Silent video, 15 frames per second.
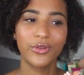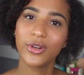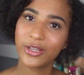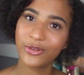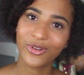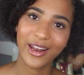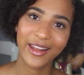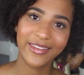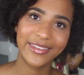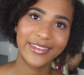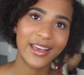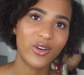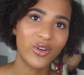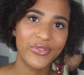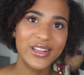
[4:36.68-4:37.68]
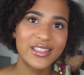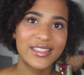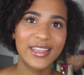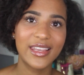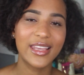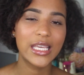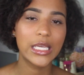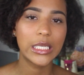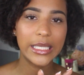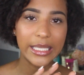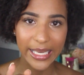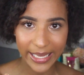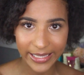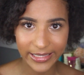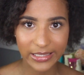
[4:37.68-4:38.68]
dans les toilettes ça en fait c'est
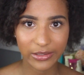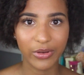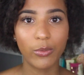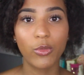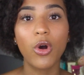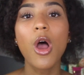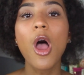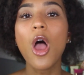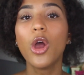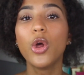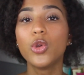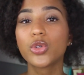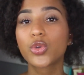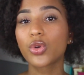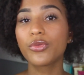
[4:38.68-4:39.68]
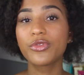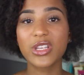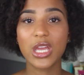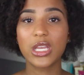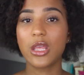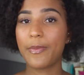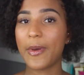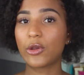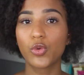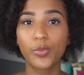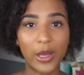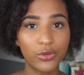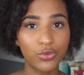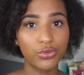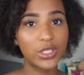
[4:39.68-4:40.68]
miette c'est vraiment le truc vous avez des panneaux
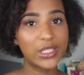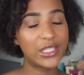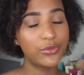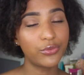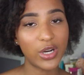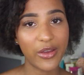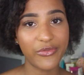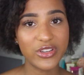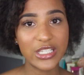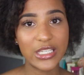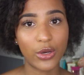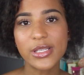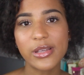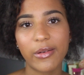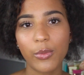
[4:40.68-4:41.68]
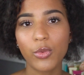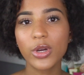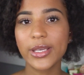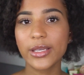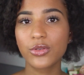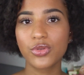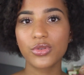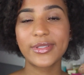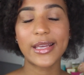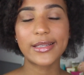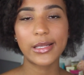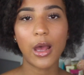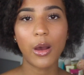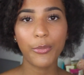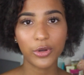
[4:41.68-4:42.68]
partout qui vous l'affichent c'est vraiment quelque chose
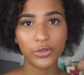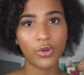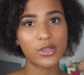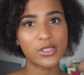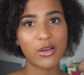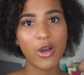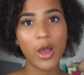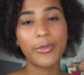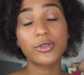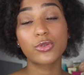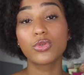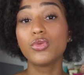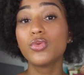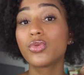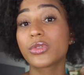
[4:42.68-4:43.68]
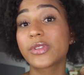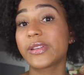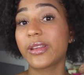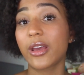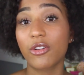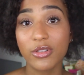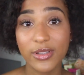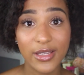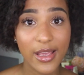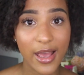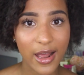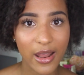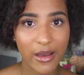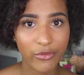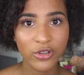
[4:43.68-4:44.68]
d'assez important à savoir parce que nous on s'était renseigné
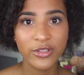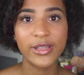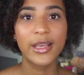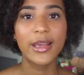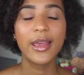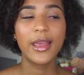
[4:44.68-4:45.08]
à l'avance